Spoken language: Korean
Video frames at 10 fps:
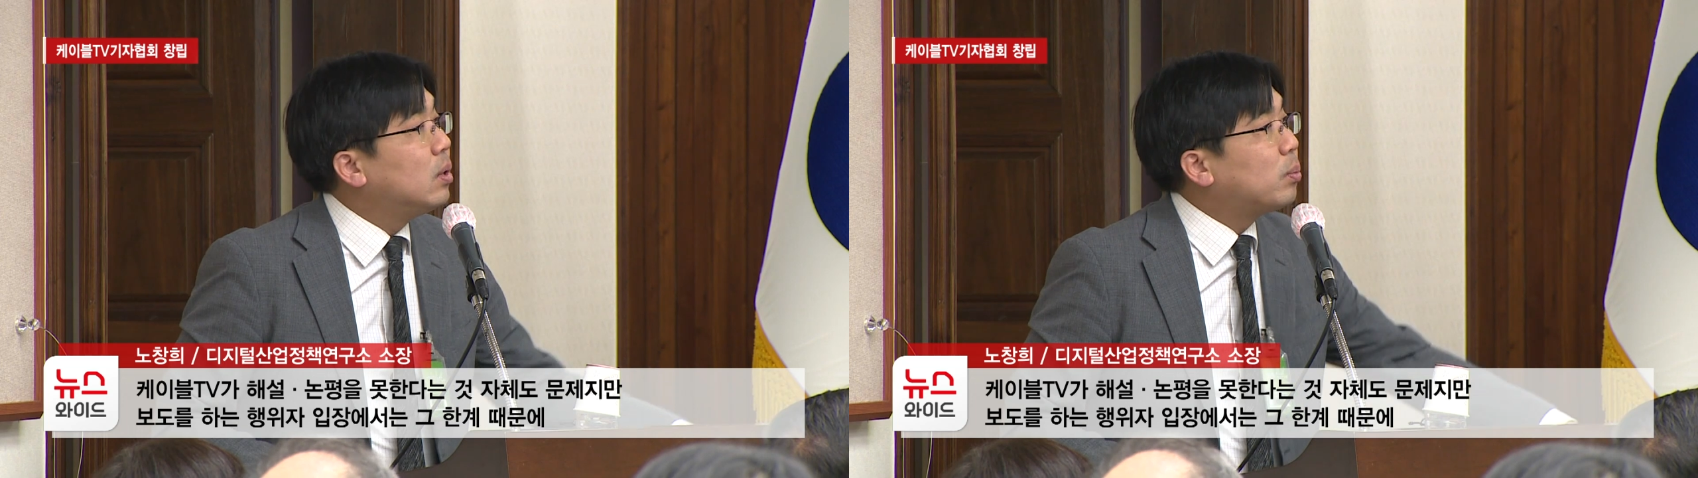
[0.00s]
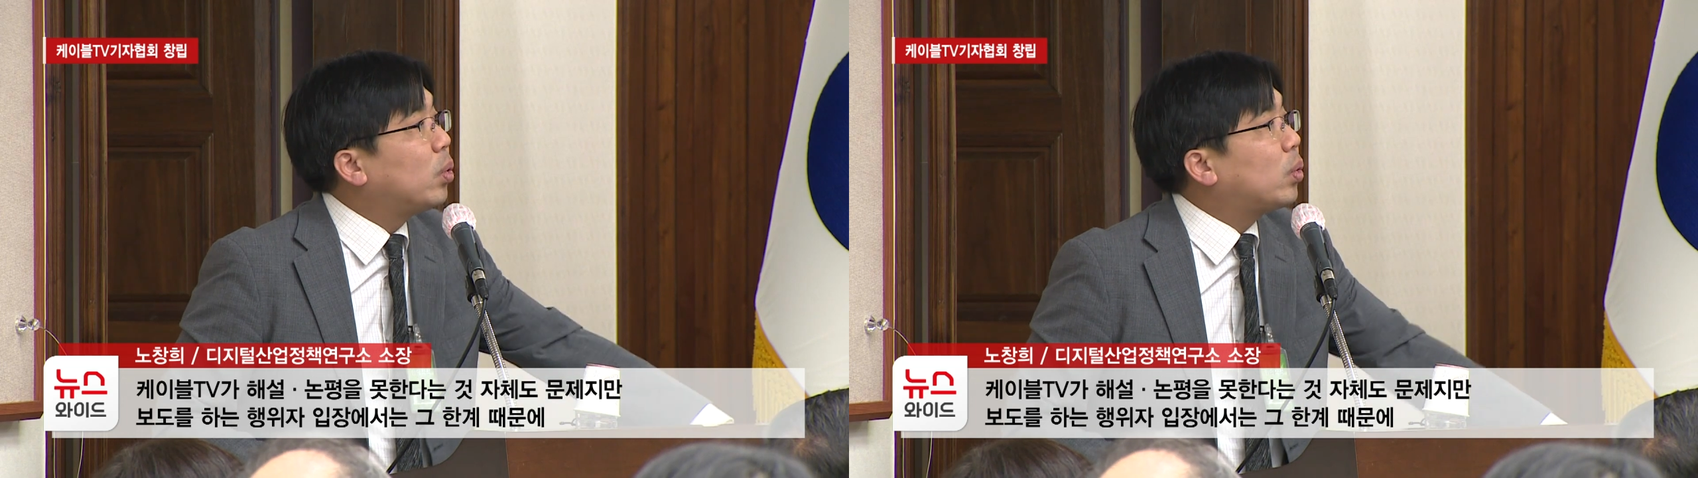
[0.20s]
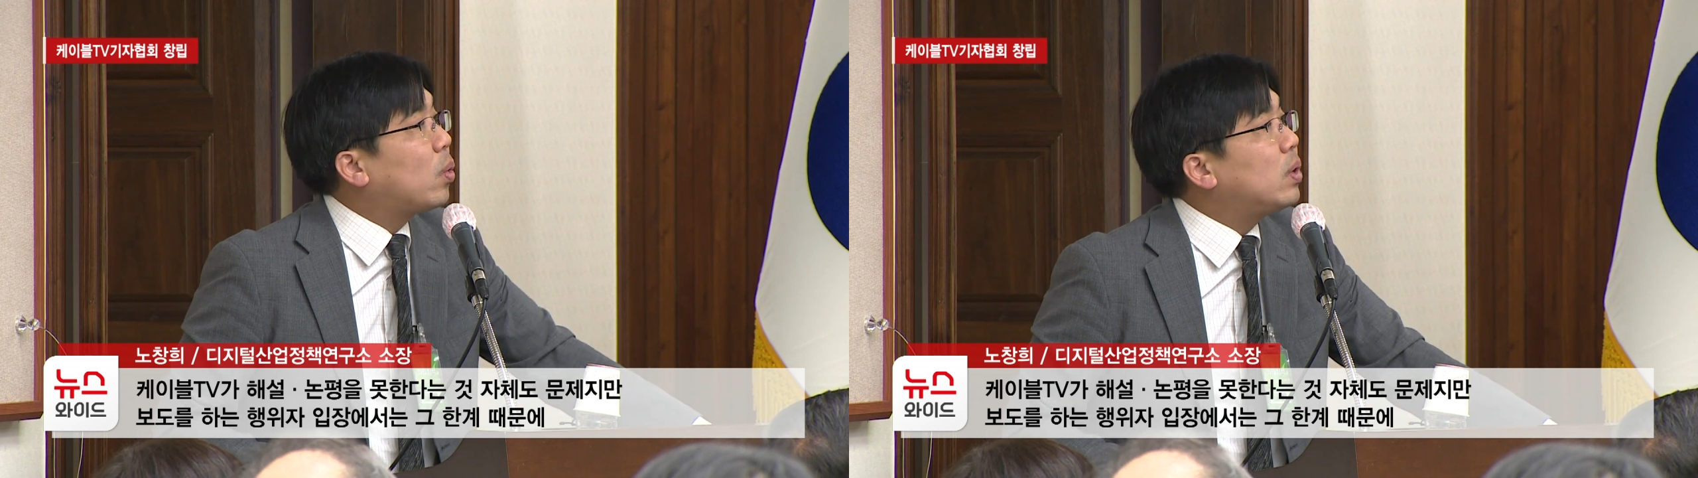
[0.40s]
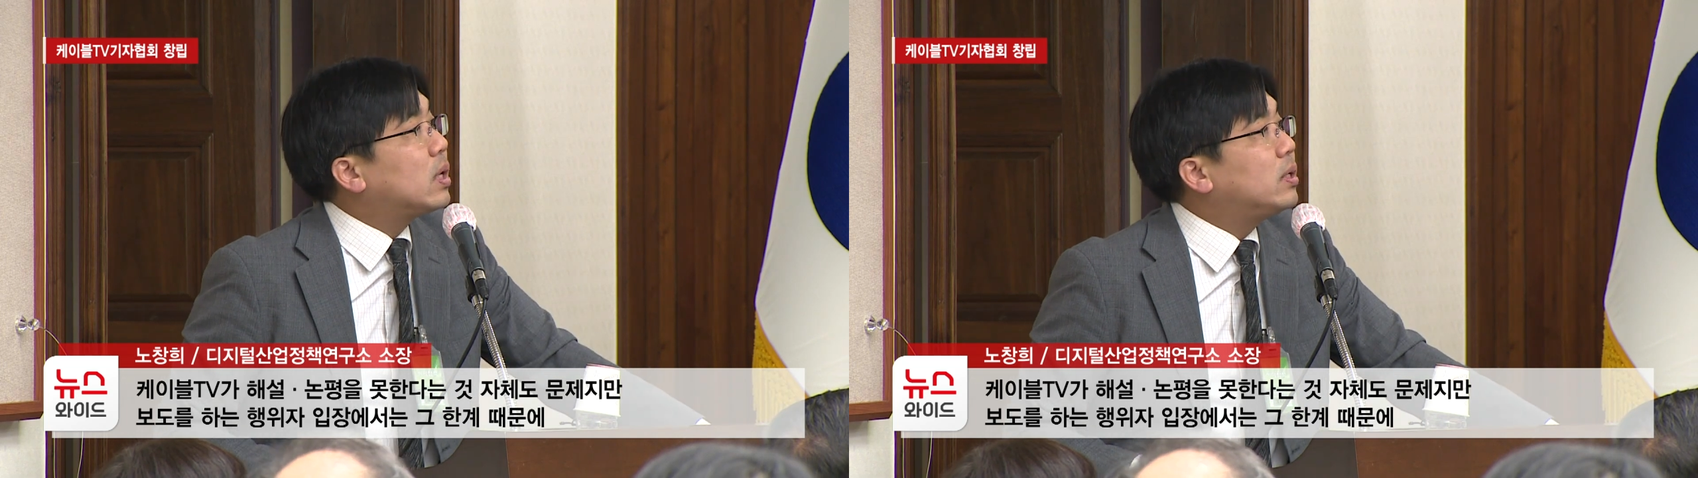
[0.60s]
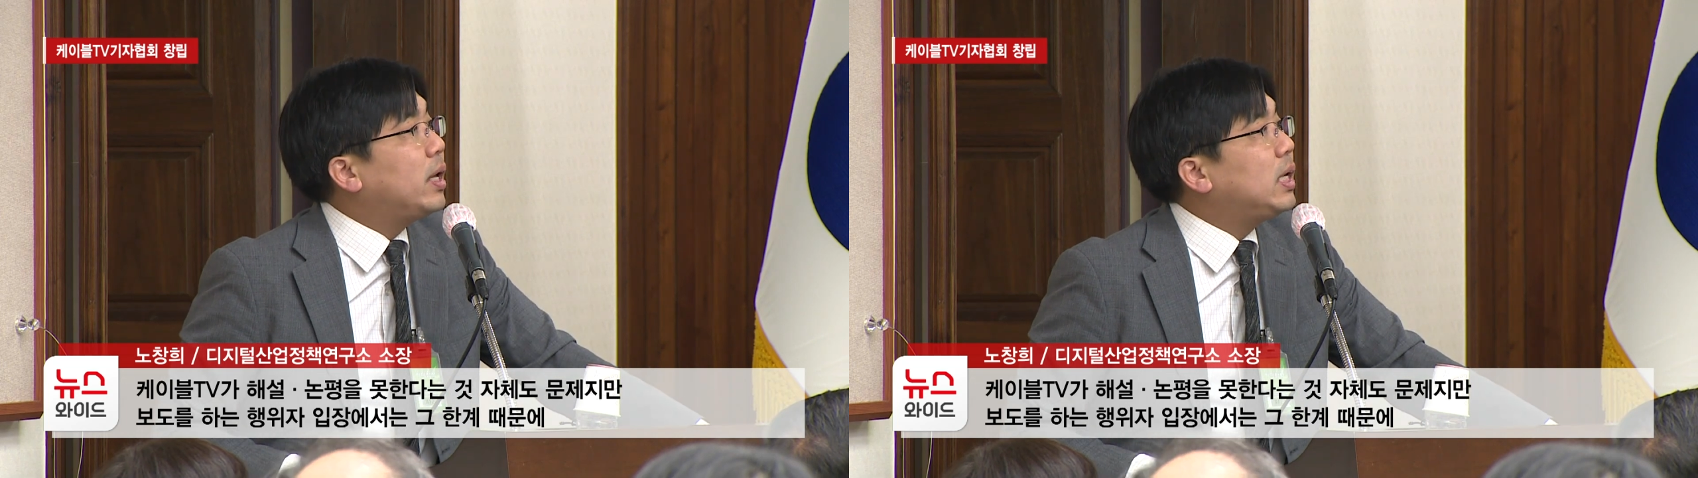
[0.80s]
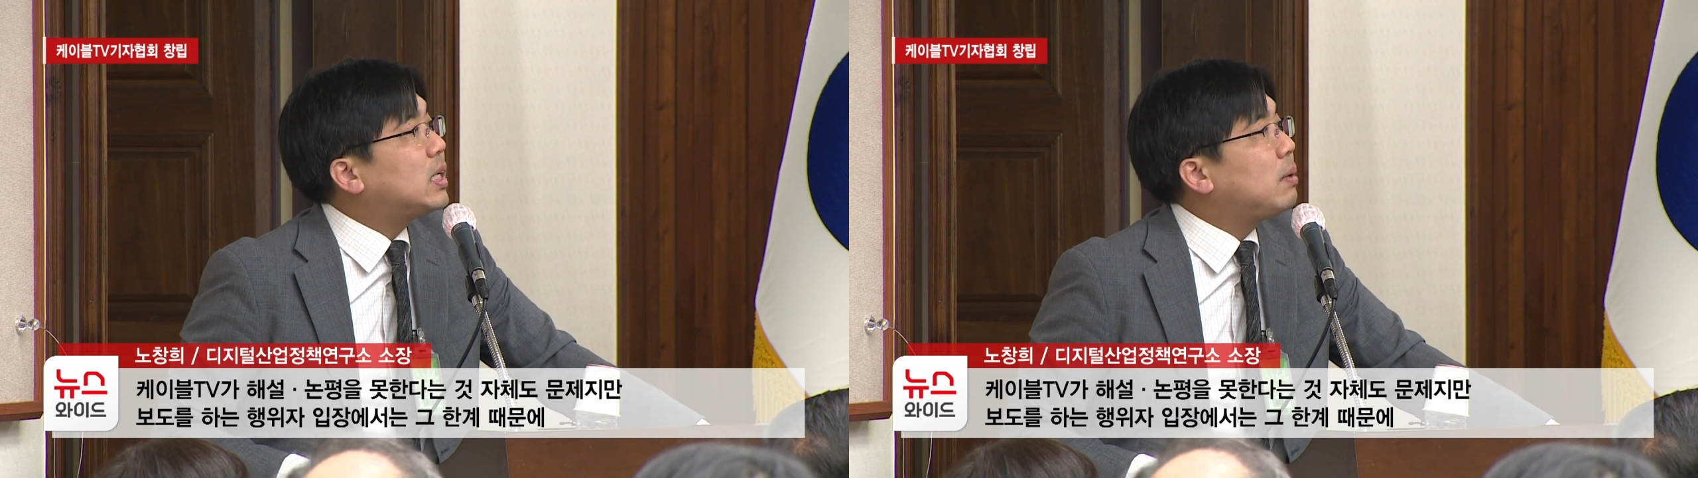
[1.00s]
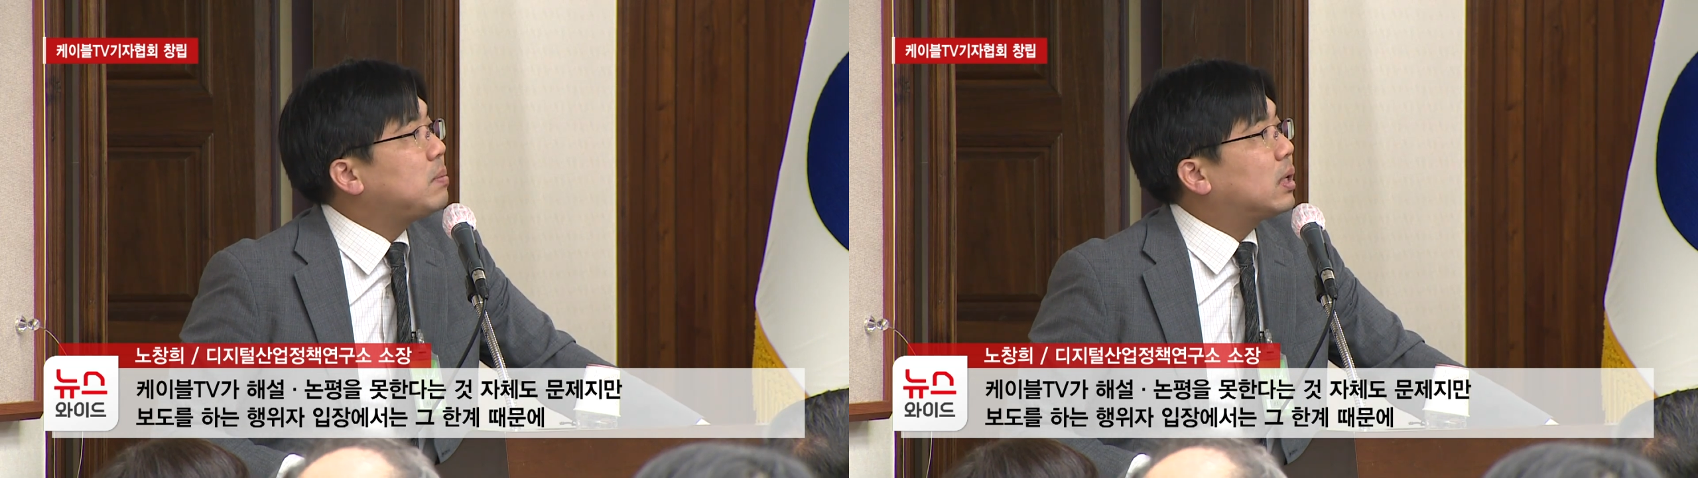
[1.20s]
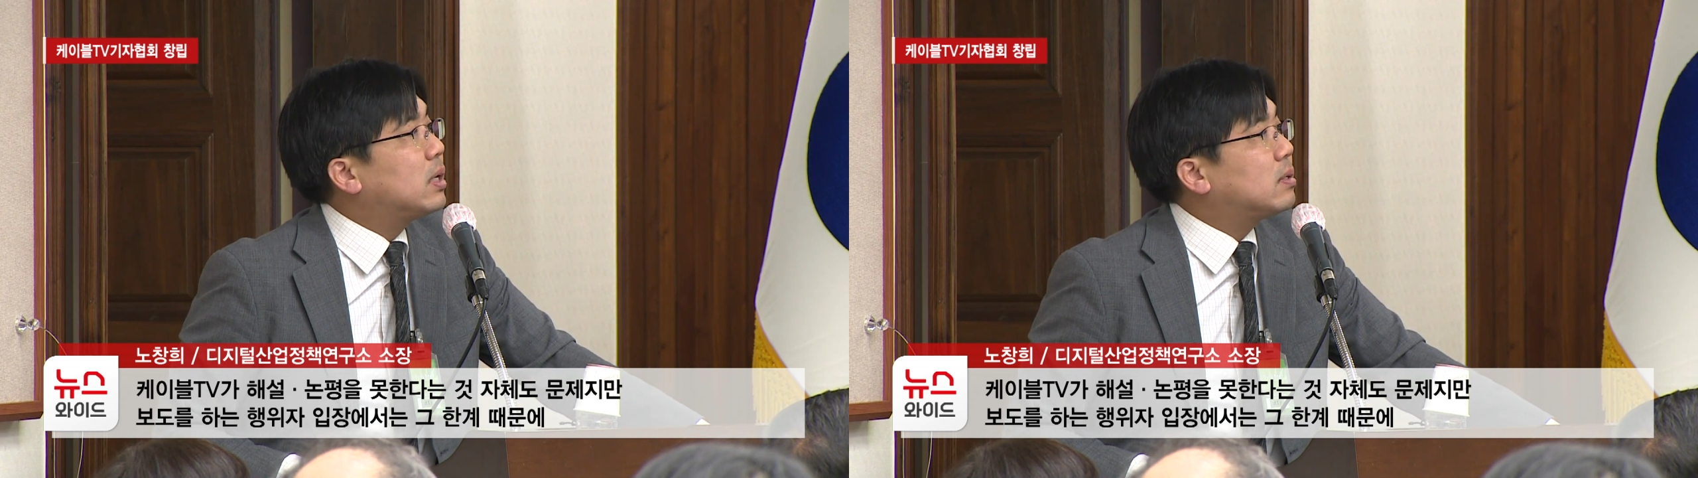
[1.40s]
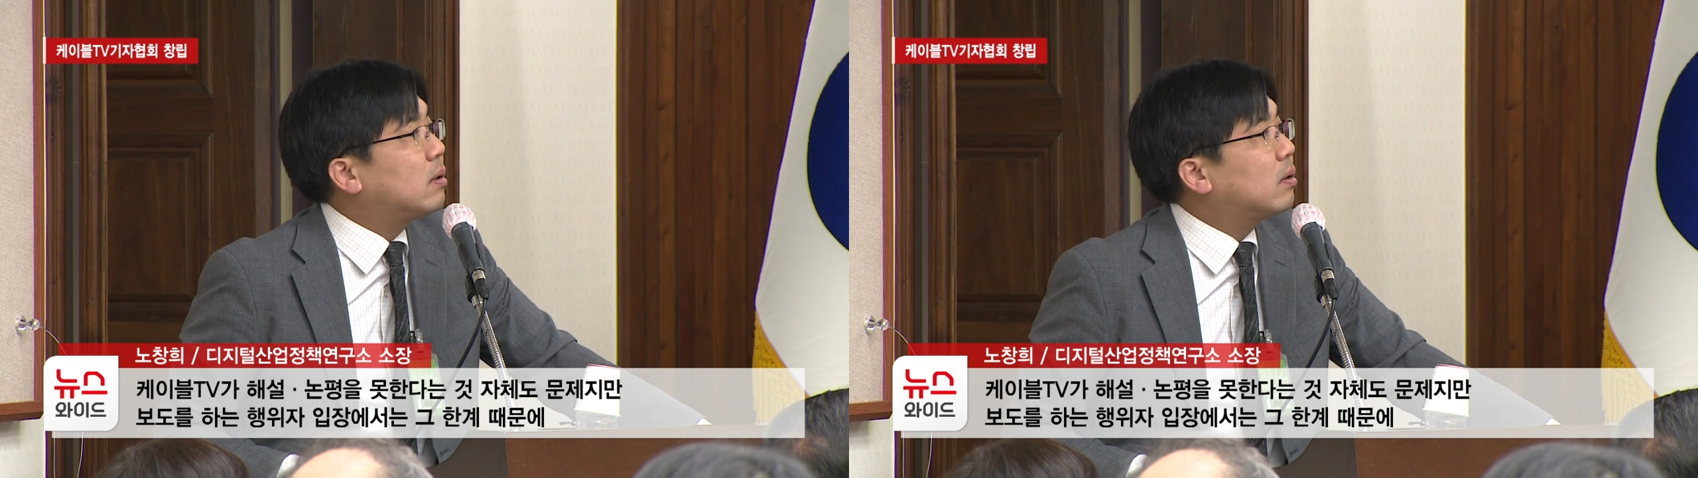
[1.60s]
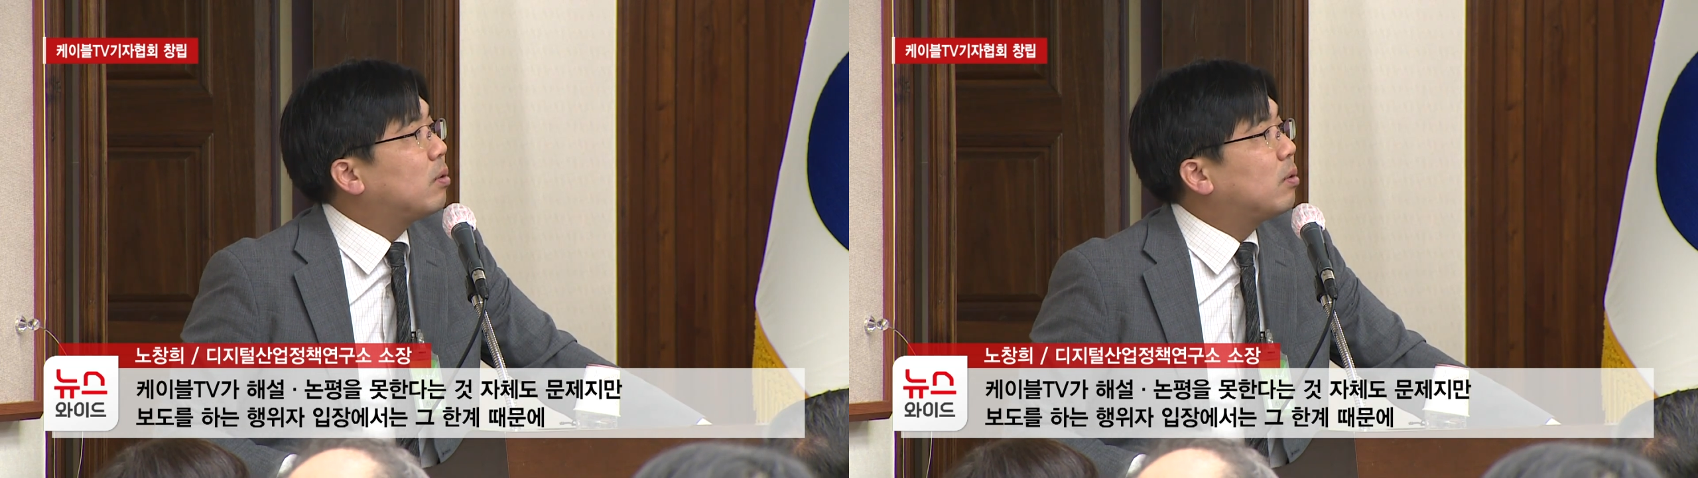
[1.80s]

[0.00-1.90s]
보도를 하는 행위자 입장에서